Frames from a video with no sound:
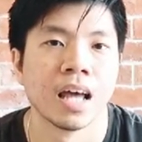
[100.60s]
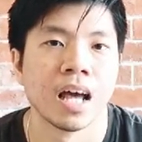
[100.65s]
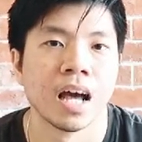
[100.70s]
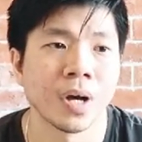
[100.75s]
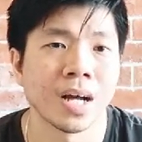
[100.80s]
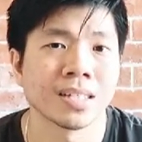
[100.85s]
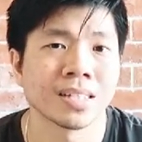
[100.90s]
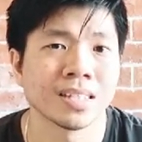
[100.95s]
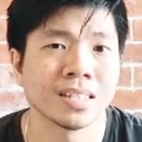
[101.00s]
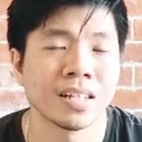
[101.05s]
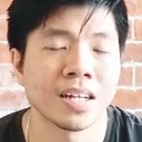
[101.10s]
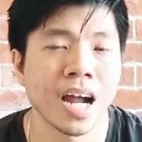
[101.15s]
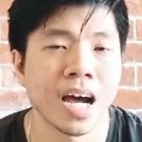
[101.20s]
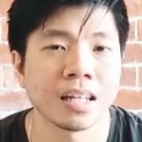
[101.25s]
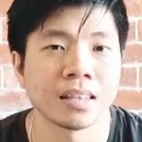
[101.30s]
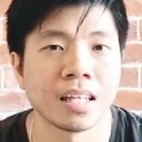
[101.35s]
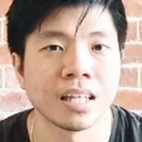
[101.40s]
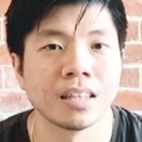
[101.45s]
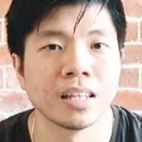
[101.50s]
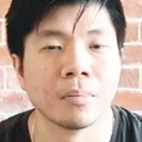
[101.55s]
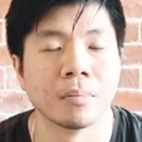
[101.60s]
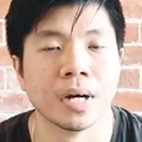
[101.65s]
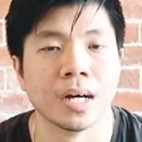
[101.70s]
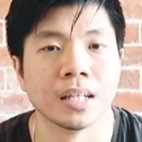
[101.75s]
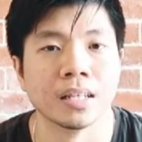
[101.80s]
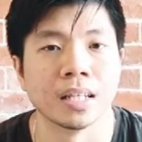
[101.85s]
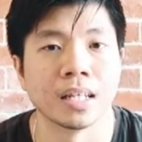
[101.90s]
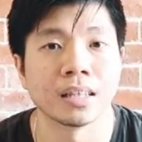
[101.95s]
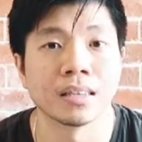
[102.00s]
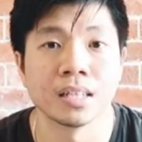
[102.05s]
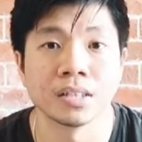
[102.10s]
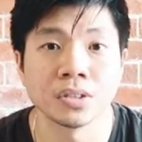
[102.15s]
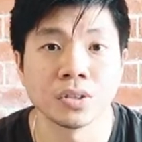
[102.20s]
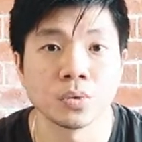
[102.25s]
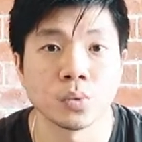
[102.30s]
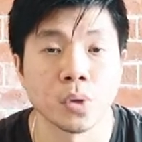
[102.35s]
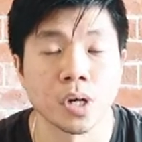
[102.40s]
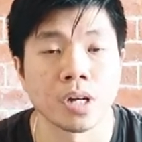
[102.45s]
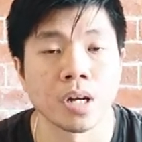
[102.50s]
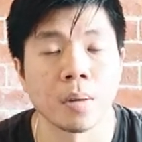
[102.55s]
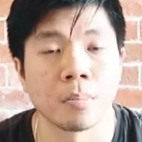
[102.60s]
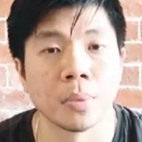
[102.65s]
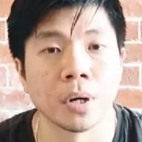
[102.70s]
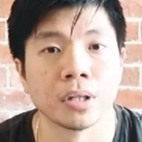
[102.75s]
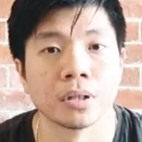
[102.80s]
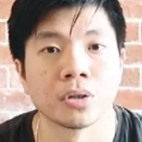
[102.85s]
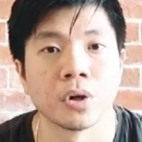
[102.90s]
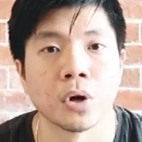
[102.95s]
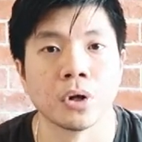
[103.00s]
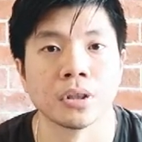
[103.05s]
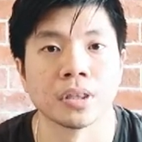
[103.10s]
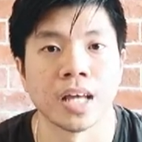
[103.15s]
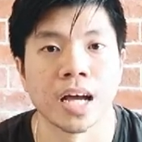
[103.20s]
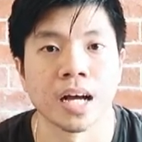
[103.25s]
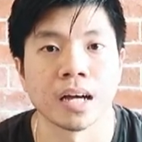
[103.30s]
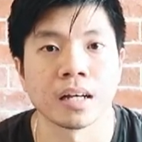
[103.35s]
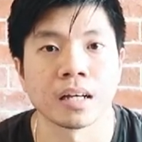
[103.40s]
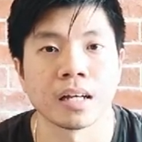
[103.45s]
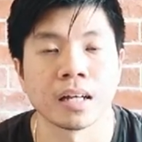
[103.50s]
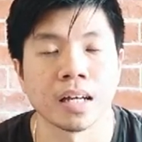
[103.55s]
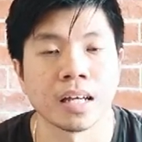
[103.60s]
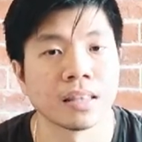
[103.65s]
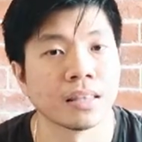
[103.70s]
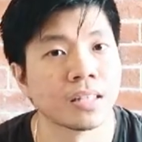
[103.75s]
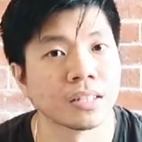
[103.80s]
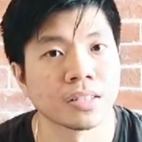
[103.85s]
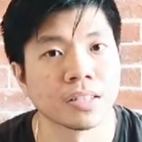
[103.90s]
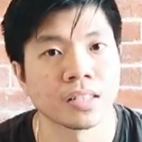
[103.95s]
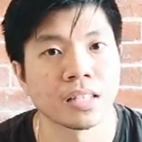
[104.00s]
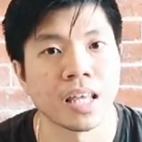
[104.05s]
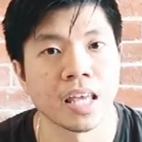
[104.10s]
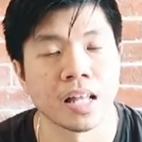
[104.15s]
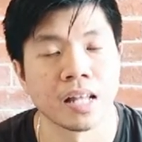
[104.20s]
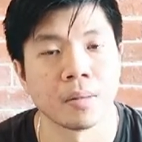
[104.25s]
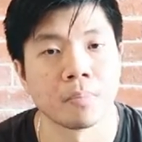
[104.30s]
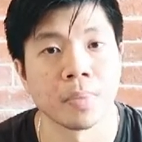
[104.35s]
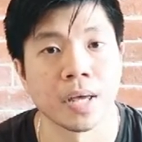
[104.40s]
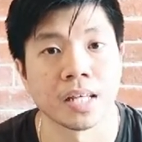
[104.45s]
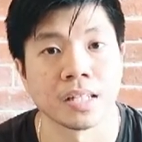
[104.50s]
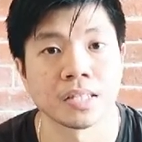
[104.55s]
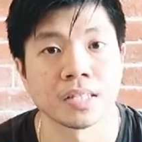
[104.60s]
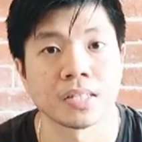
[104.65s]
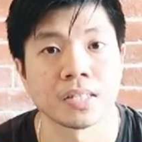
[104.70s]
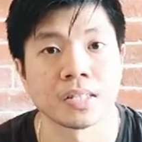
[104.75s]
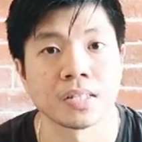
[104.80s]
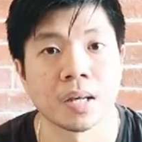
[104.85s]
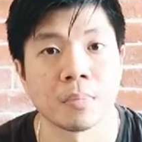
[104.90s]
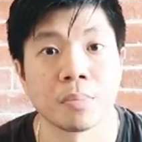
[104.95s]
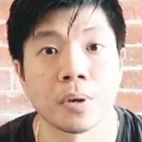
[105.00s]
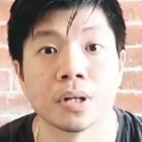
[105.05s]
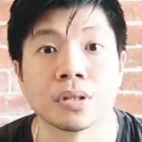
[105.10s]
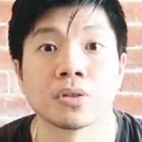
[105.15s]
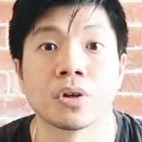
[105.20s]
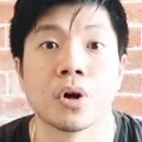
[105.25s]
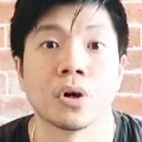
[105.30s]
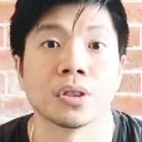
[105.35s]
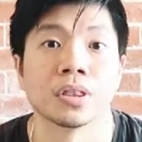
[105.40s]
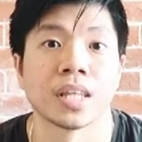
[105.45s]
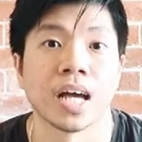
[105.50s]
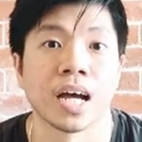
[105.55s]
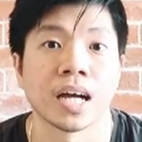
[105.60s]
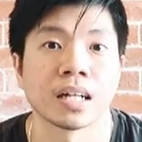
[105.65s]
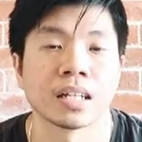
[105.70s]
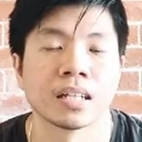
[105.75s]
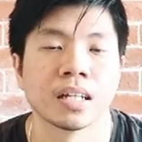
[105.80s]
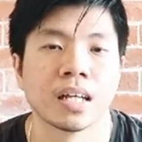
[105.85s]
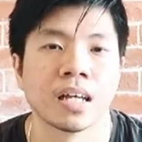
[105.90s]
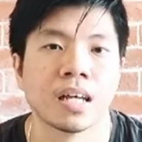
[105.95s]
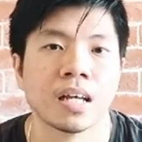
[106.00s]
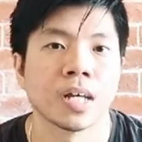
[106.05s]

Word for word: Yung azadiractin naman, it doesn't work upon contact. It doesn't kill pests upon contact.